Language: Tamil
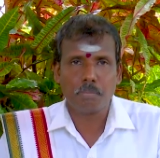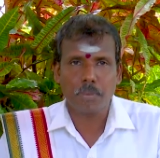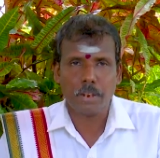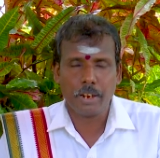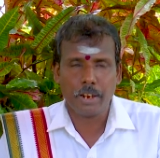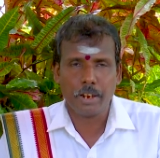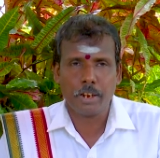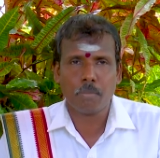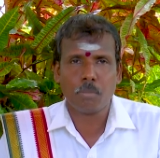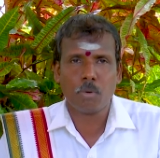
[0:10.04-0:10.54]

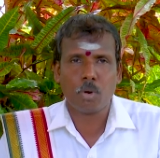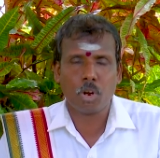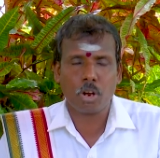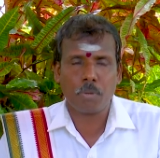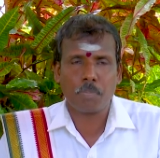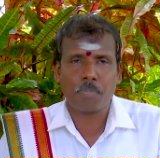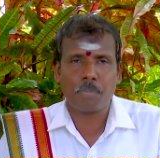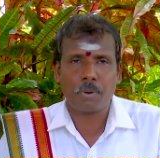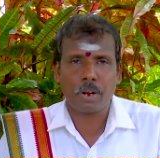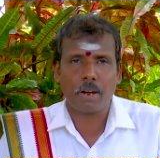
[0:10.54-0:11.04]

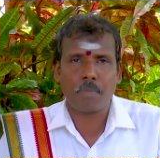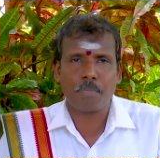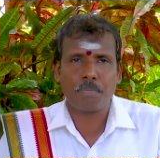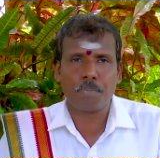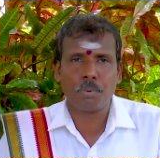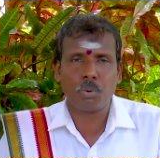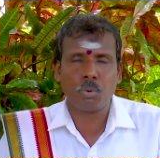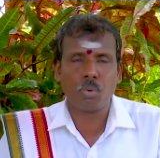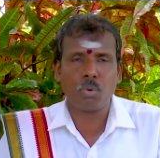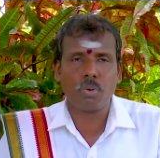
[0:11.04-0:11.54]
மீண்டுமோர்
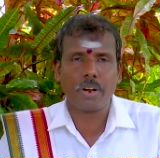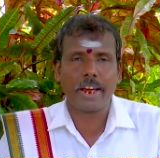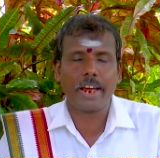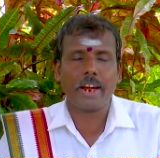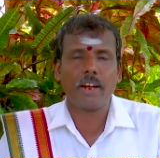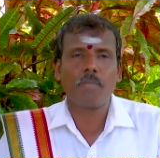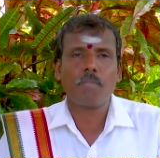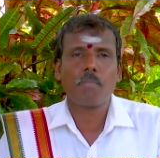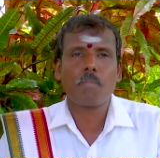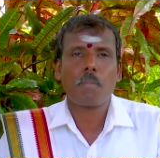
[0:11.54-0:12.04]
பிறப்பு
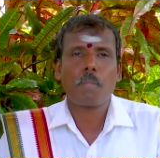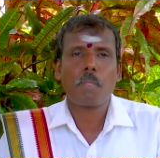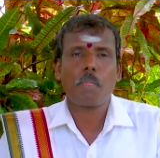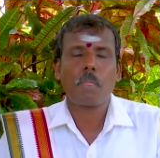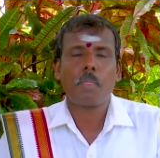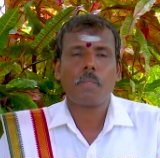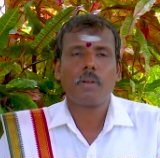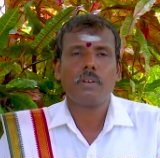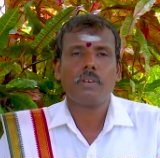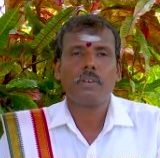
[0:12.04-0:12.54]
உண்டில்
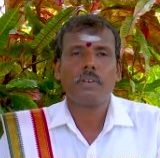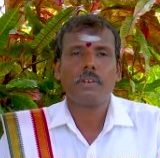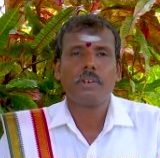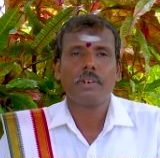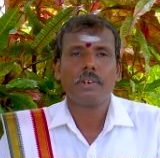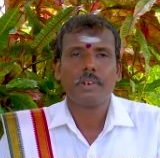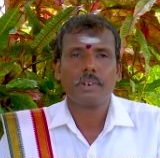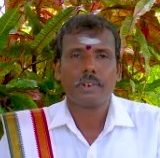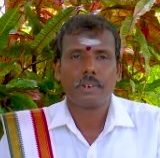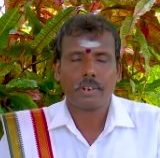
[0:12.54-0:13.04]

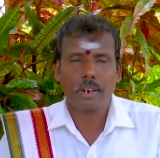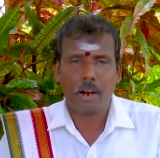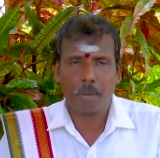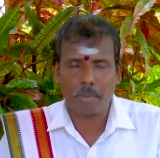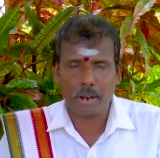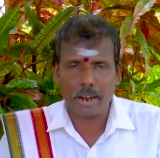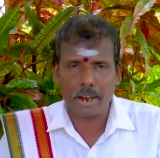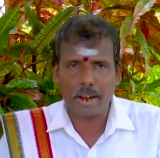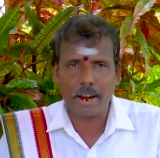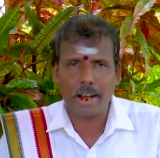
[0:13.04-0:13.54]

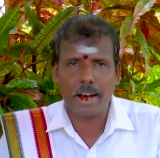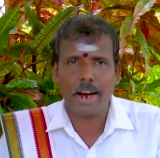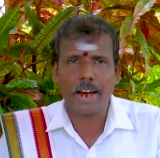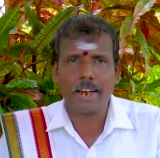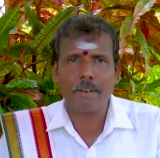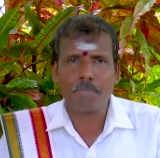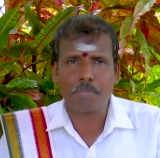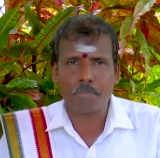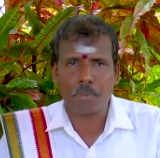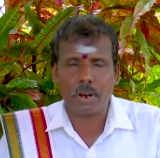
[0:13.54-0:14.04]

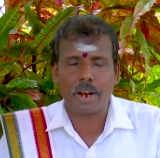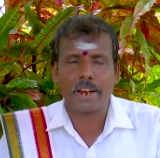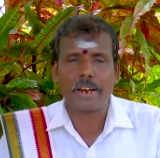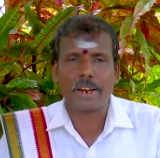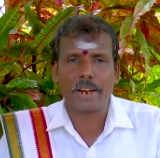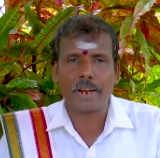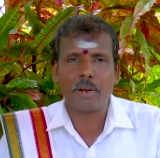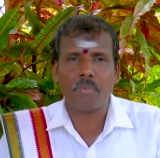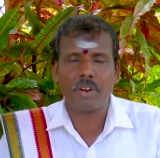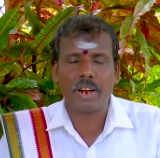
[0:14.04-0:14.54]
தமிழனாய்
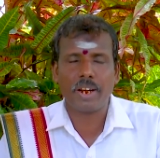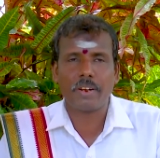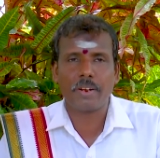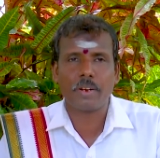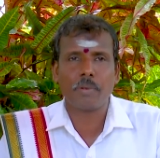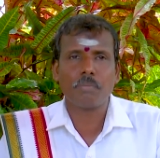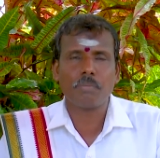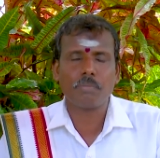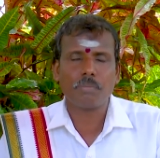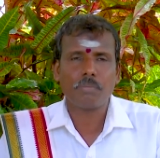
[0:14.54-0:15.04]
பிறக்க
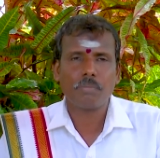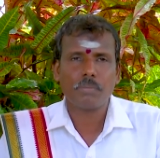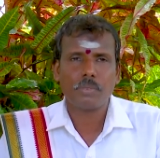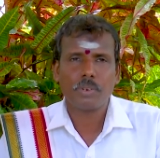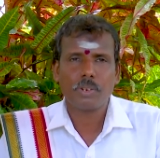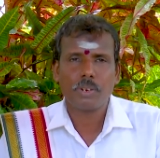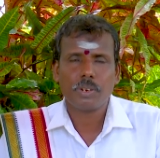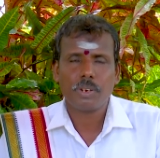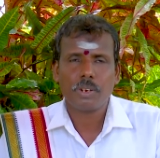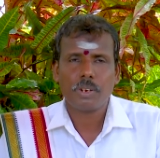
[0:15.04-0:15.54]
வேண்டும்
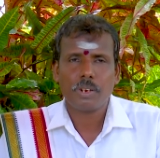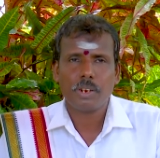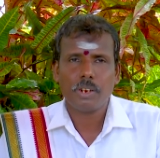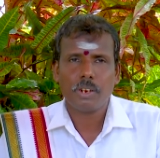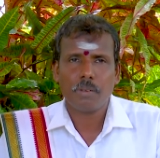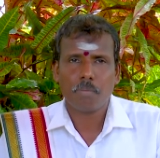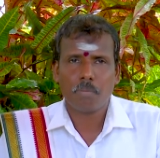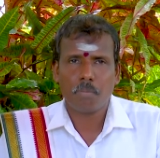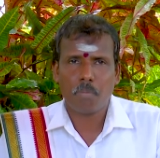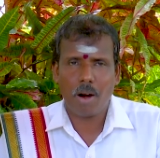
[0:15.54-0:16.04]

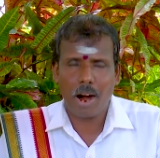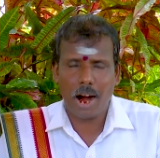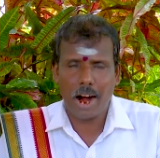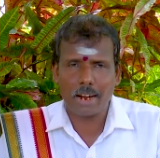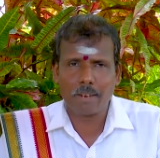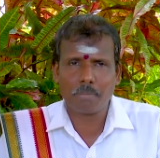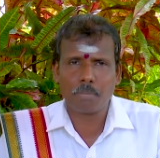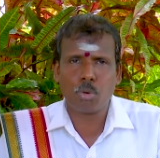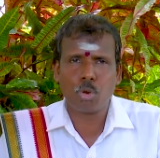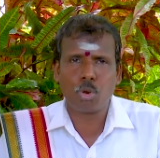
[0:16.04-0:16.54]

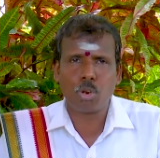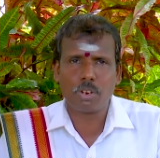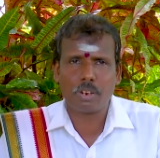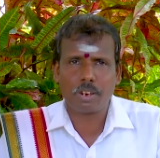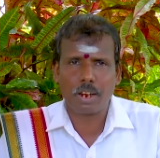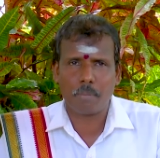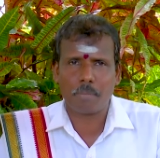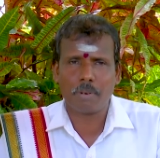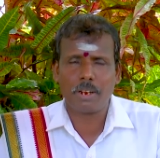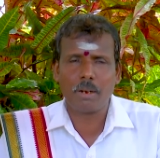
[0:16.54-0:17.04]
மாண்புரு
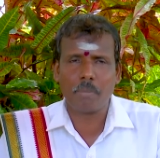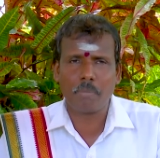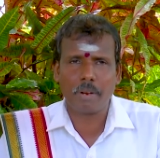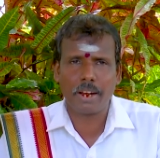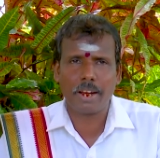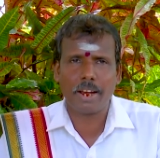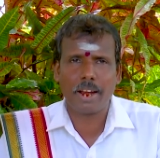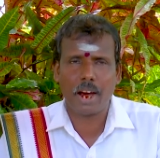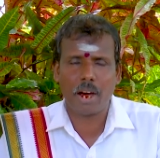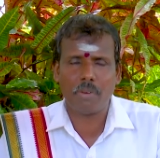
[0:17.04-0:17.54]

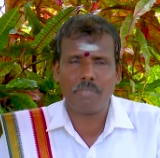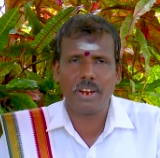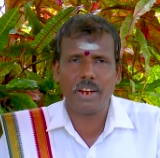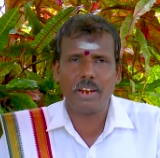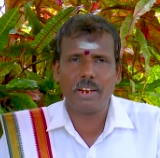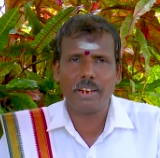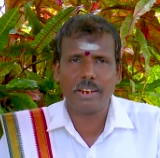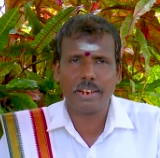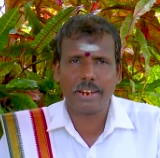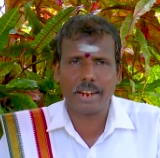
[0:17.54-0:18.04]
தமிழுமின்
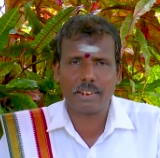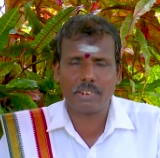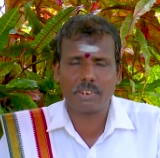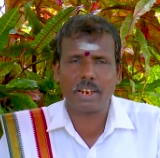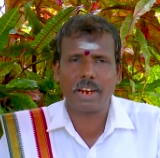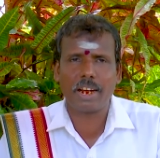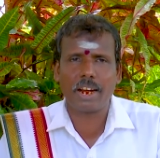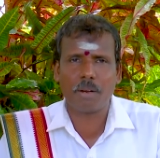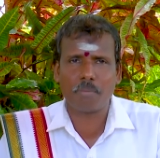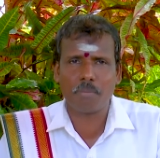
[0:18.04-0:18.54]
நாவில்
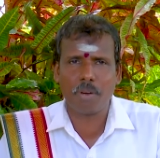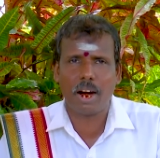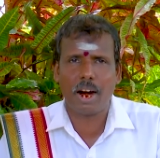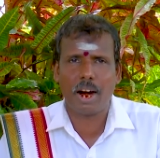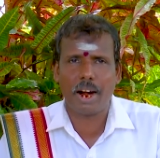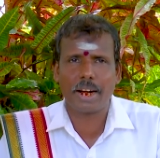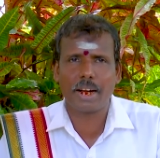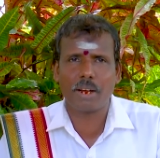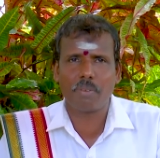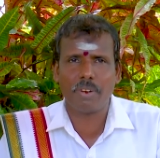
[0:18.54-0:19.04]
நர்த்தனம்
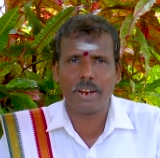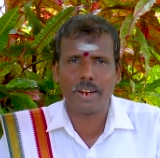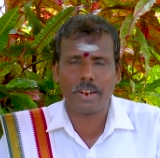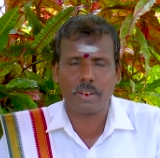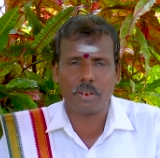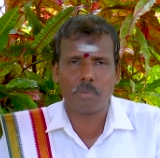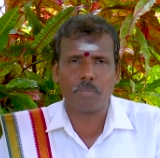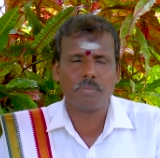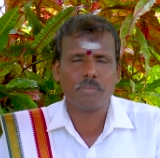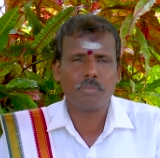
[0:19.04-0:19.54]
ஆட
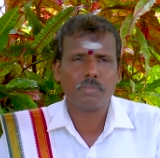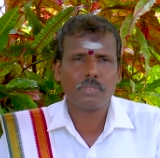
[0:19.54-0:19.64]
வேண்டும்